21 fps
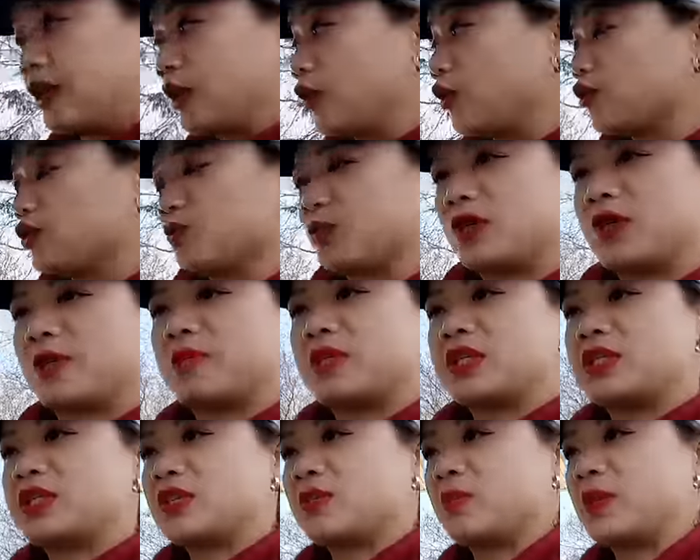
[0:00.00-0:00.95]
Close mo na,
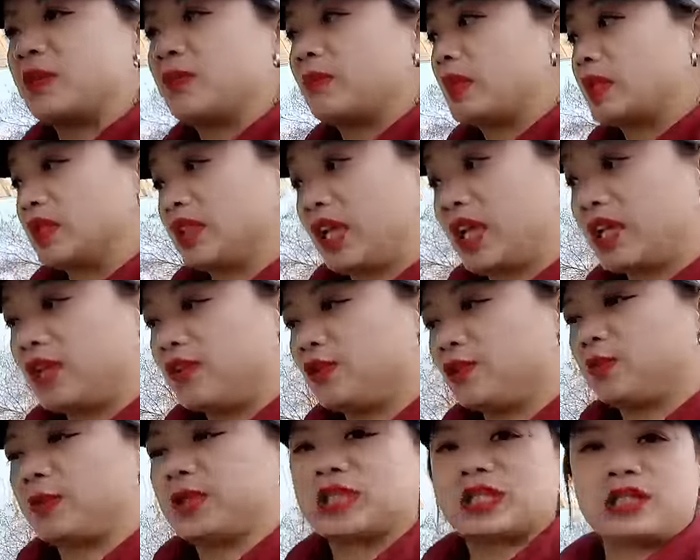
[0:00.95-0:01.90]
Mr. Bean. But
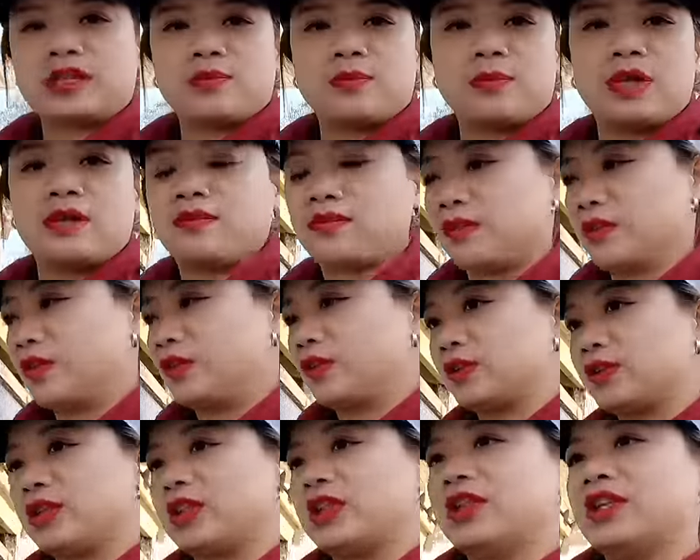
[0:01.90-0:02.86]
thank you, Mr. Bean, for
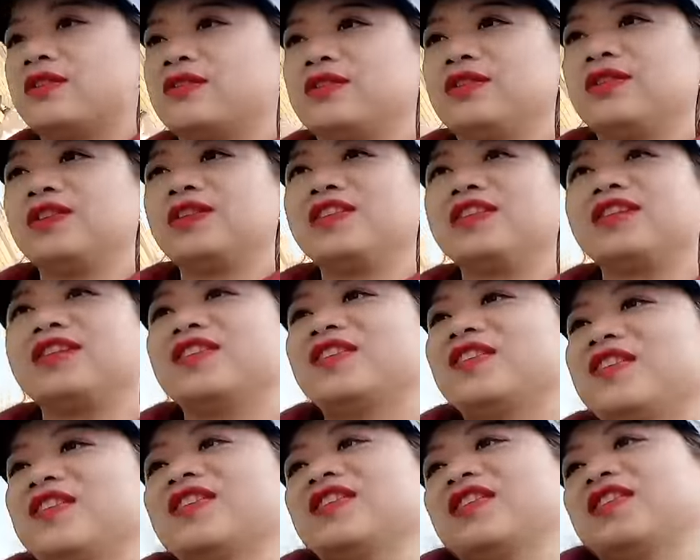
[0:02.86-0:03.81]
all the love. Binuo